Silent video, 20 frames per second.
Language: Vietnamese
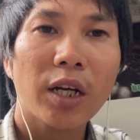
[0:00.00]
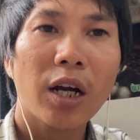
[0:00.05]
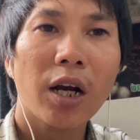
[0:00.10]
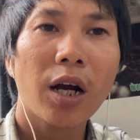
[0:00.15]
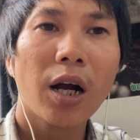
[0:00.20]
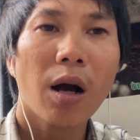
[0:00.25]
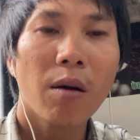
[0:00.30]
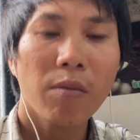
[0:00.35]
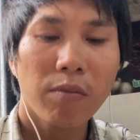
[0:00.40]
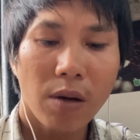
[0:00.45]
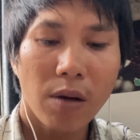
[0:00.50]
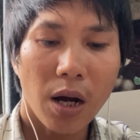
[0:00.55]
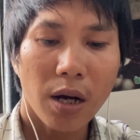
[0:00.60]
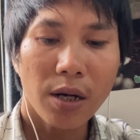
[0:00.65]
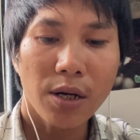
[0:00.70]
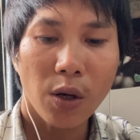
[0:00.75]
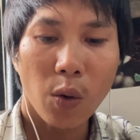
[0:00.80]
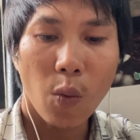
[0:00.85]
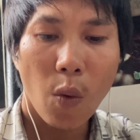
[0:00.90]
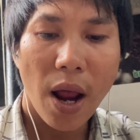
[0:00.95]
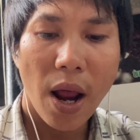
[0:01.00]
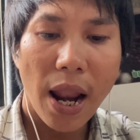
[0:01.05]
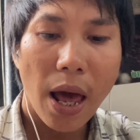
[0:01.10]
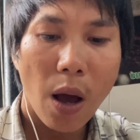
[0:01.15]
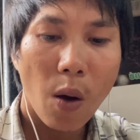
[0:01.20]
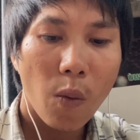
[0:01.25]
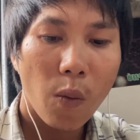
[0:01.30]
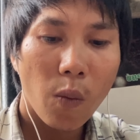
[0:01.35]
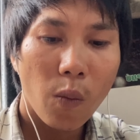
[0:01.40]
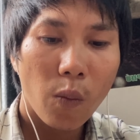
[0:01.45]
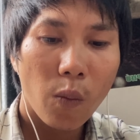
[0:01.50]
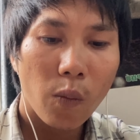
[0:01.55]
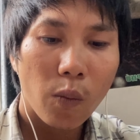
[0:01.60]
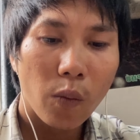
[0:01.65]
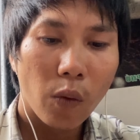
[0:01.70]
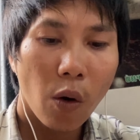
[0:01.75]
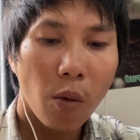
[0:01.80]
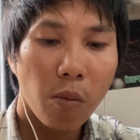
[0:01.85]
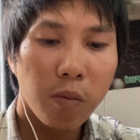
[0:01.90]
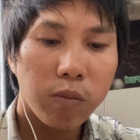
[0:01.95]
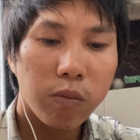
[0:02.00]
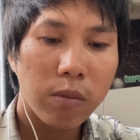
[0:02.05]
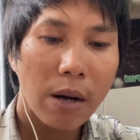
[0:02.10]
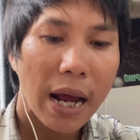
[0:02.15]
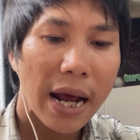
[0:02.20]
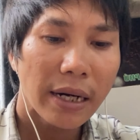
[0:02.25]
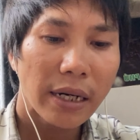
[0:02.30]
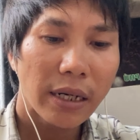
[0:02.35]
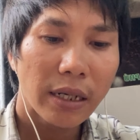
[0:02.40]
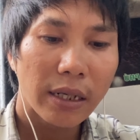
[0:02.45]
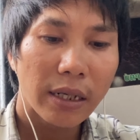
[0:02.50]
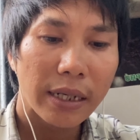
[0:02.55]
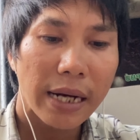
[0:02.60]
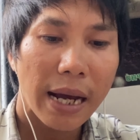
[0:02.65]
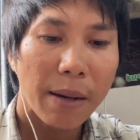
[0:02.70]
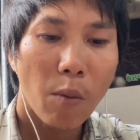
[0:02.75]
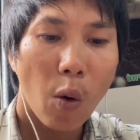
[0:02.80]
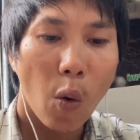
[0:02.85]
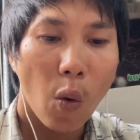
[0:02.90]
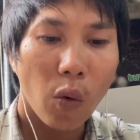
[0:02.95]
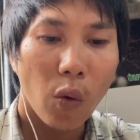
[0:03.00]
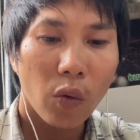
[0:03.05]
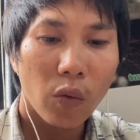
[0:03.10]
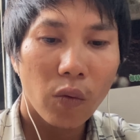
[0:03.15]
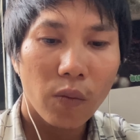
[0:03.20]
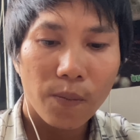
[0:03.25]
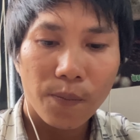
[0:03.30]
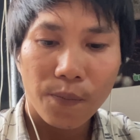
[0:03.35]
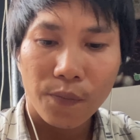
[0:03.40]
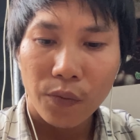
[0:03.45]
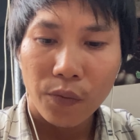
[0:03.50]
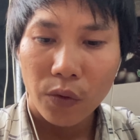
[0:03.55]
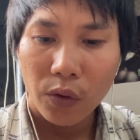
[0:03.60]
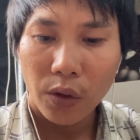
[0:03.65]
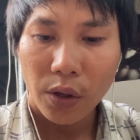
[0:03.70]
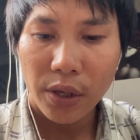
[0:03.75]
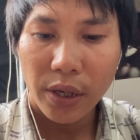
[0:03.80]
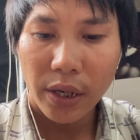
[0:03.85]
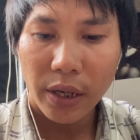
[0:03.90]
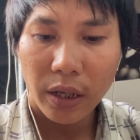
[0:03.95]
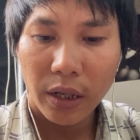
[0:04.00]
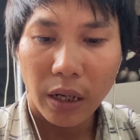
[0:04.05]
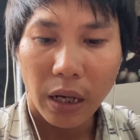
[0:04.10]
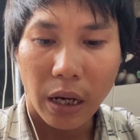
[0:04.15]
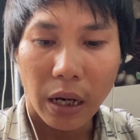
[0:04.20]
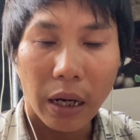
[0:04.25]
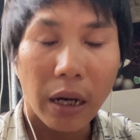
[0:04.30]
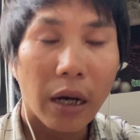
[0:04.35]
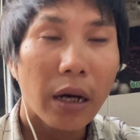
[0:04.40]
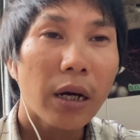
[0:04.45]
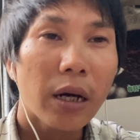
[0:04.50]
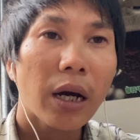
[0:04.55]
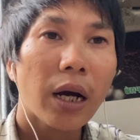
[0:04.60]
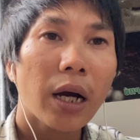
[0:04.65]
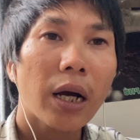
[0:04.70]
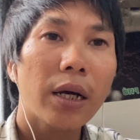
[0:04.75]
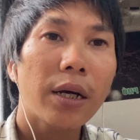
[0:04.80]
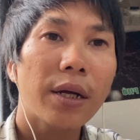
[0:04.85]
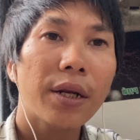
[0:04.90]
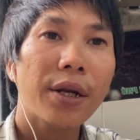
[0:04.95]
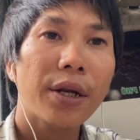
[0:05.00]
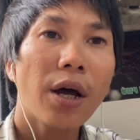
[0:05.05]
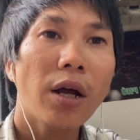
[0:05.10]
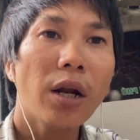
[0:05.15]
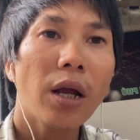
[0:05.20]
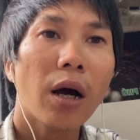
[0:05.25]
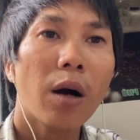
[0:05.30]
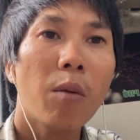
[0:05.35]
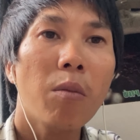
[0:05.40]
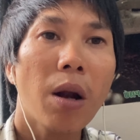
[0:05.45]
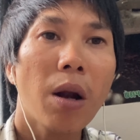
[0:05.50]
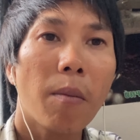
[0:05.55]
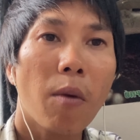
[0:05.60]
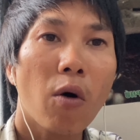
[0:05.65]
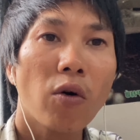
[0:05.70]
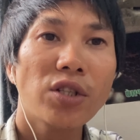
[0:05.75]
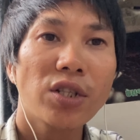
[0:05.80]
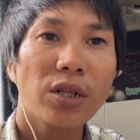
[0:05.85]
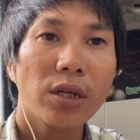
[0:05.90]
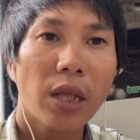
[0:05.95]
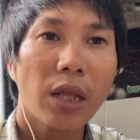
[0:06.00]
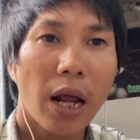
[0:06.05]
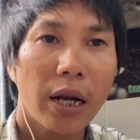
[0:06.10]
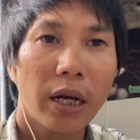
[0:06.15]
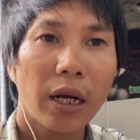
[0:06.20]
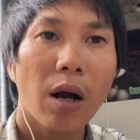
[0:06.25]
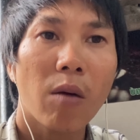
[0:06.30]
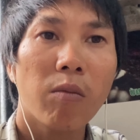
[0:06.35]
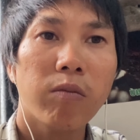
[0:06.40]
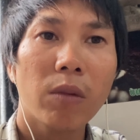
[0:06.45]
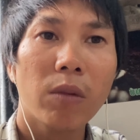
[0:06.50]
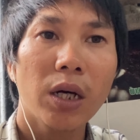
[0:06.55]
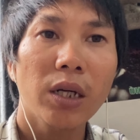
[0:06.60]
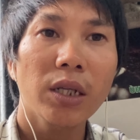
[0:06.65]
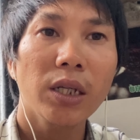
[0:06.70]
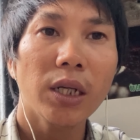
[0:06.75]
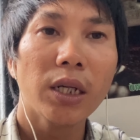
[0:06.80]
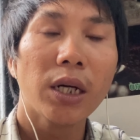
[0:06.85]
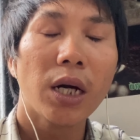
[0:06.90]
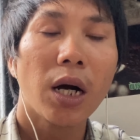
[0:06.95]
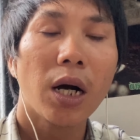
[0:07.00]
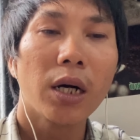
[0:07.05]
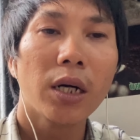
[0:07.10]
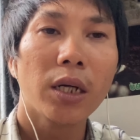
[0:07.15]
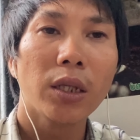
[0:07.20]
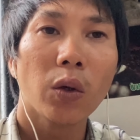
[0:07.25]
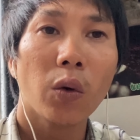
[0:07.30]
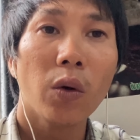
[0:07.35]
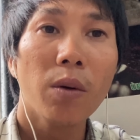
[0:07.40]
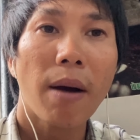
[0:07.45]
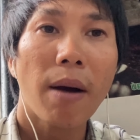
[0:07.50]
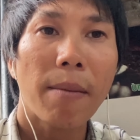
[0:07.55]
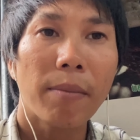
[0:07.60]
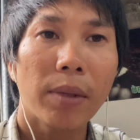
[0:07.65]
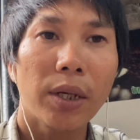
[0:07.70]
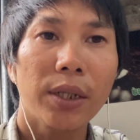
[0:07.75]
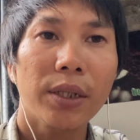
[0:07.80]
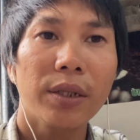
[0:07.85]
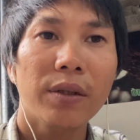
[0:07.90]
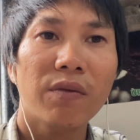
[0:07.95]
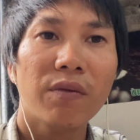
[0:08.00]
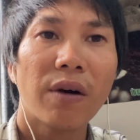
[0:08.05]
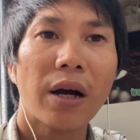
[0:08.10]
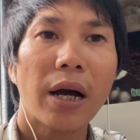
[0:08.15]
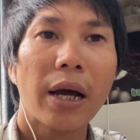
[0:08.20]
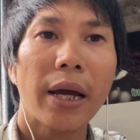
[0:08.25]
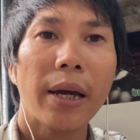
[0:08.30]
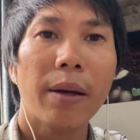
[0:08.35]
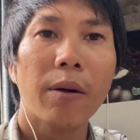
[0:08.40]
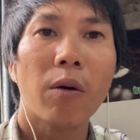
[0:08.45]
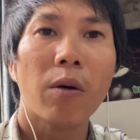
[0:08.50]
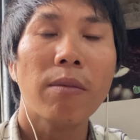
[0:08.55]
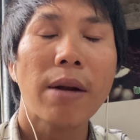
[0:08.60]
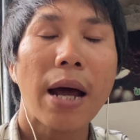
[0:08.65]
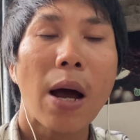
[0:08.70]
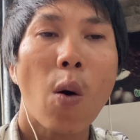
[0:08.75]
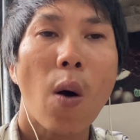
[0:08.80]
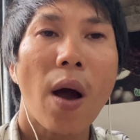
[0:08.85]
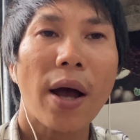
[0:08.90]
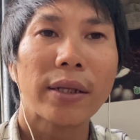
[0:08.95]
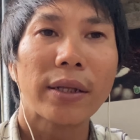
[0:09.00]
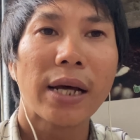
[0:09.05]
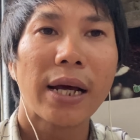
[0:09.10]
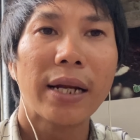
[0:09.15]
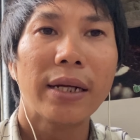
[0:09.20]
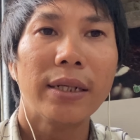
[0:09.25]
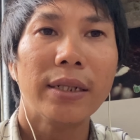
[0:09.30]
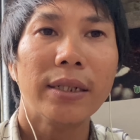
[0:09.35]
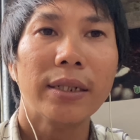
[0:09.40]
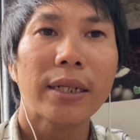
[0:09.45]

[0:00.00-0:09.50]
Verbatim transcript: không ở được quá lâu cũng đáng đáng buồn tuy nhiên là đó là cũng là một cái sự thành công lớn nhất ở cái tuổi 30 và em cũng đã hoàn thành được